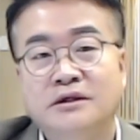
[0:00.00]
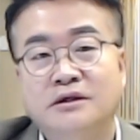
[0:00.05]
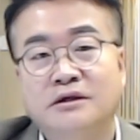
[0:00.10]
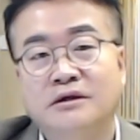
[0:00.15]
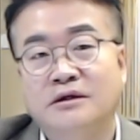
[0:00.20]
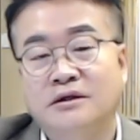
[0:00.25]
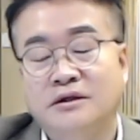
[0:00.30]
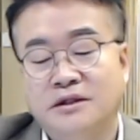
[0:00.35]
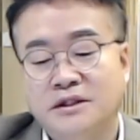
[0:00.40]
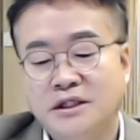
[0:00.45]

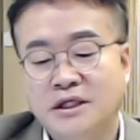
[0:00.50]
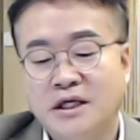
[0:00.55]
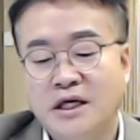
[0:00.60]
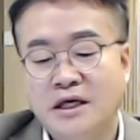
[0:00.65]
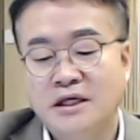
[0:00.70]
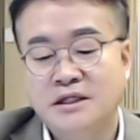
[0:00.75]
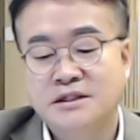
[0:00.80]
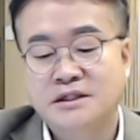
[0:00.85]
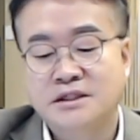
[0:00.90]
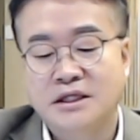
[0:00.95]
어
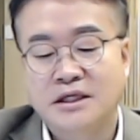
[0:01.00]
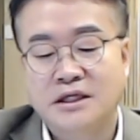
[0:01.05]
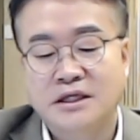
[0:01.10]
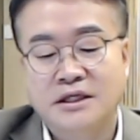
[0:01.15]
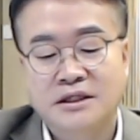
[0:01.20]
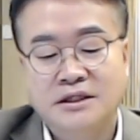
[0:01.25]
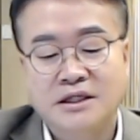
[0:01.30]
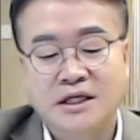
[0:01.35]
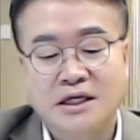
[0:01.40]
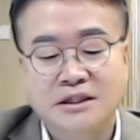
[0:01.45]
이게
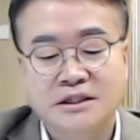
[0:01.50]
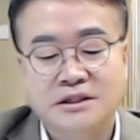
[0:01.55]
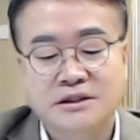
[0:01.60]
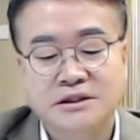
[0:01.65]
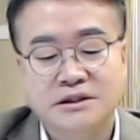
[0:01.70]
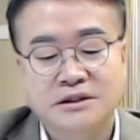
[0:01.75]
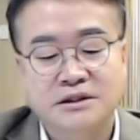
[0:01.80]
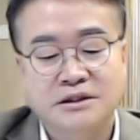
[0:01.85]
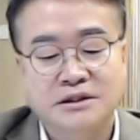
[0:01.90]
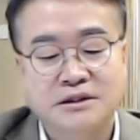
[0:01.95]
이제 딱
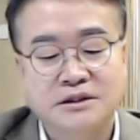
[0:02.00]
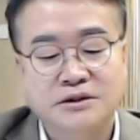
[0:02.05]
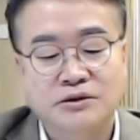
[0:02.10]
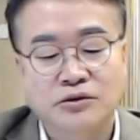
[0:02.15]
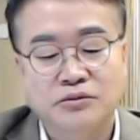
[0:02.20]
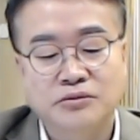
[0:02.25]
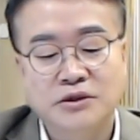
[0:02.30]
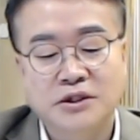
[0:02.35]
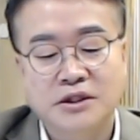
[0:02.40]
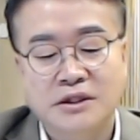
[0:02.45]
그
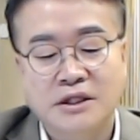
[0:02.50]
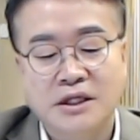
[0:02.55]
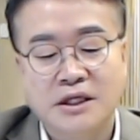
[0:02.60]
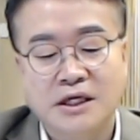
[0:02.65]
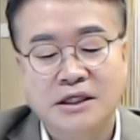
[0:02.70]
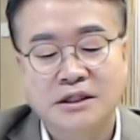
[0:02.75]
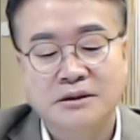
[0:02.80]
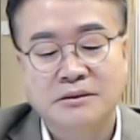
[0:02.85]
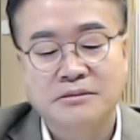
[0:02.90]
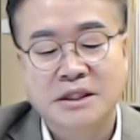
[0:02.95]
노무현 때
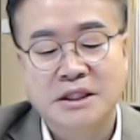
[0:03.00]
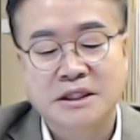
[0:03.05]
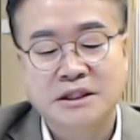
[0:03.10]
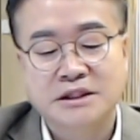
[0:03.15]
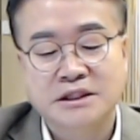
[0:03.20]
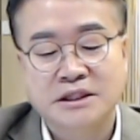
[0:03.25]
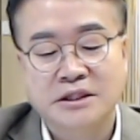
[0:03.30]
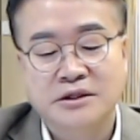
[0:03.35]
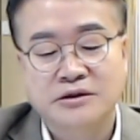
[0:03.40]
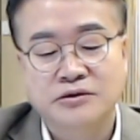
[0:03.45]
하던
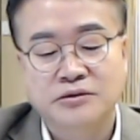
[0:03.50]
방식이에요.